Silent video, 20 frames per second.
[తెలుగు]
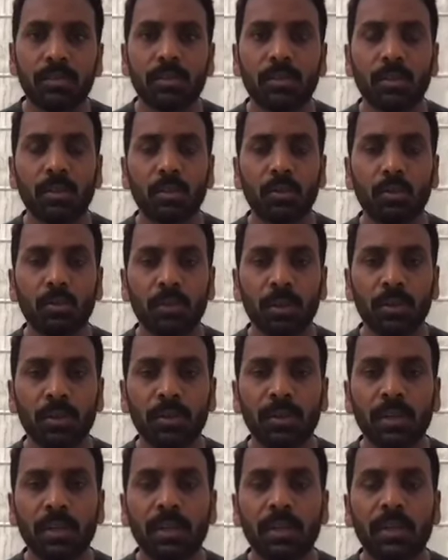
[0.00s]
ఒక రూమర్
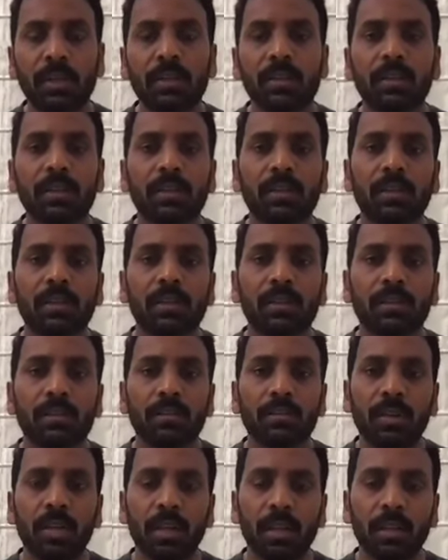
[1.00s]
ఉంది
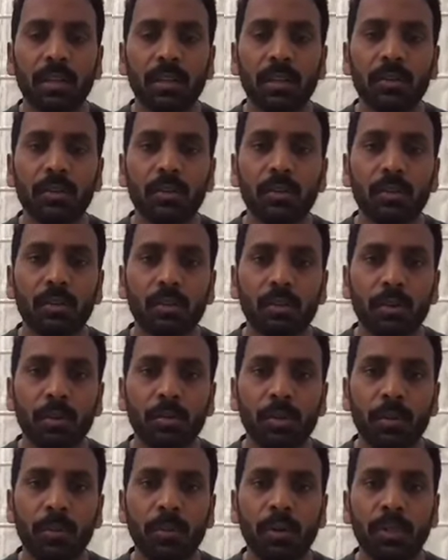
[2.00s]
వీళ్ళందరూ
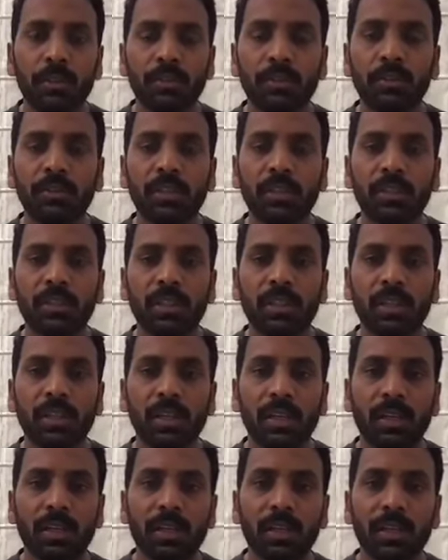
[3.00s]
కోవిడ్ పాజిటివ్ టెస్ట్
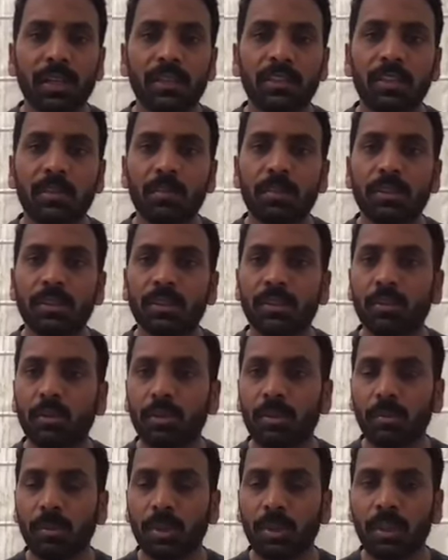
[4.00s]
అయినారంట అని చెప్పేసి
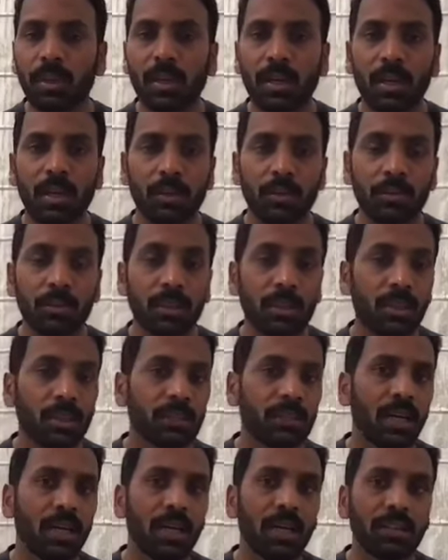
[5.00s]
కొంతమంది నన్ను అడిగితే నాకు
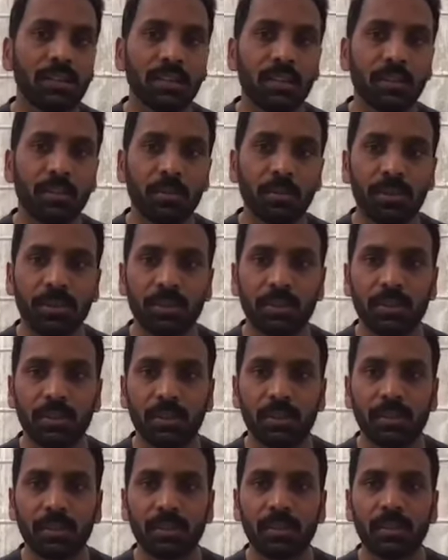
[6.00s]
చాలా ఆశ్చర్యం అనిపించింది
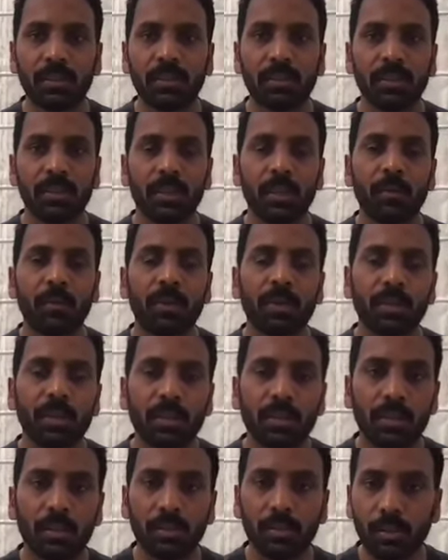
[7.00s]
నేను
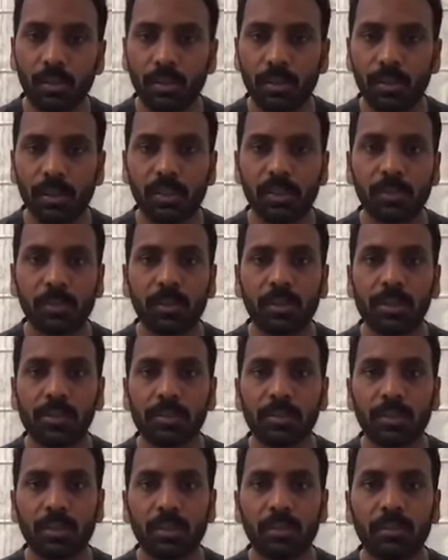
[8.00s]
ప్రజలందరికీ కూడా ఒకటే
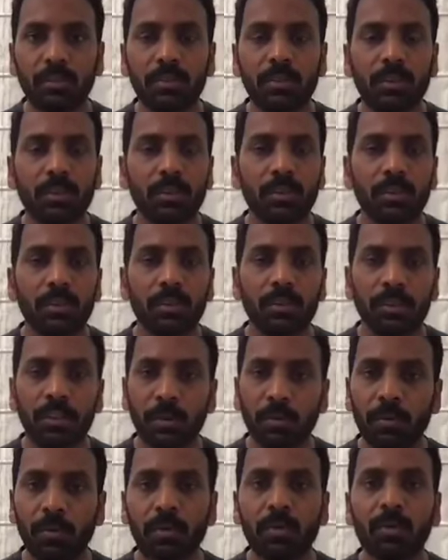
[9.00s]
చెప్పదలుచుకున్నాను
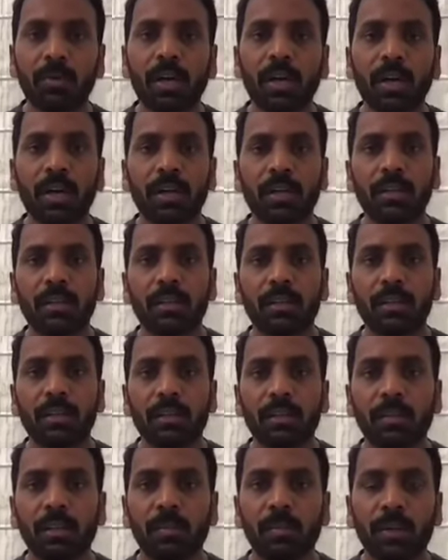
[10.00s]
ఎవరు కూడా
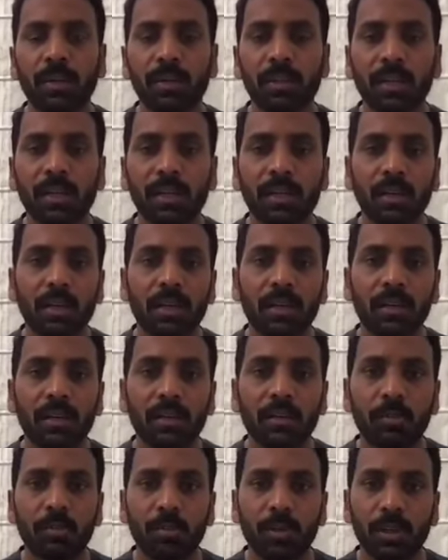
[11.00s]
ఇప్పటిదాకా
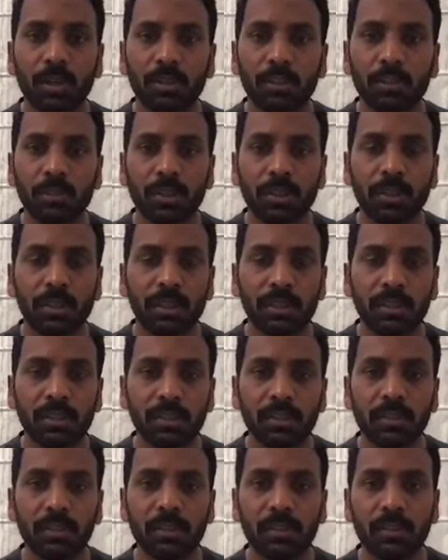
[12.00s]
పాజిటివ్ అండ్
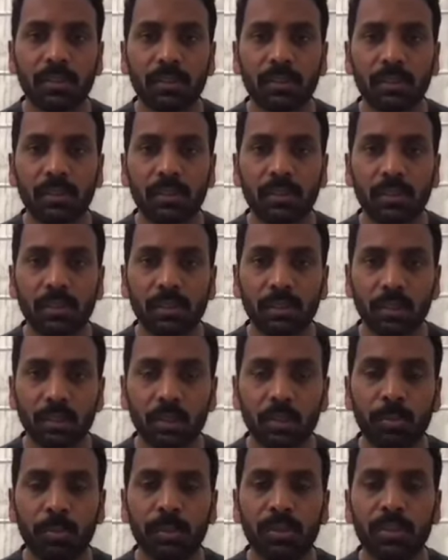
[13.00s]
టెస్ట్
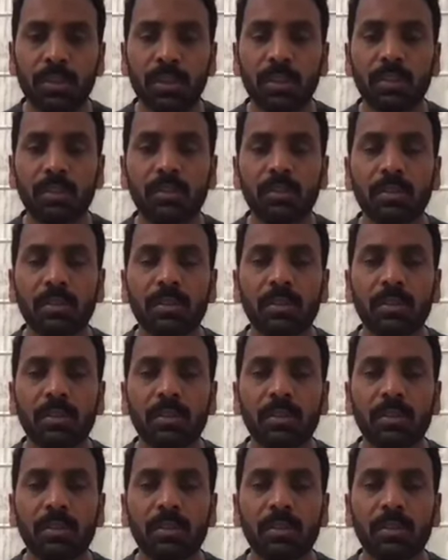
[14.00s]
నిరూపించలేదు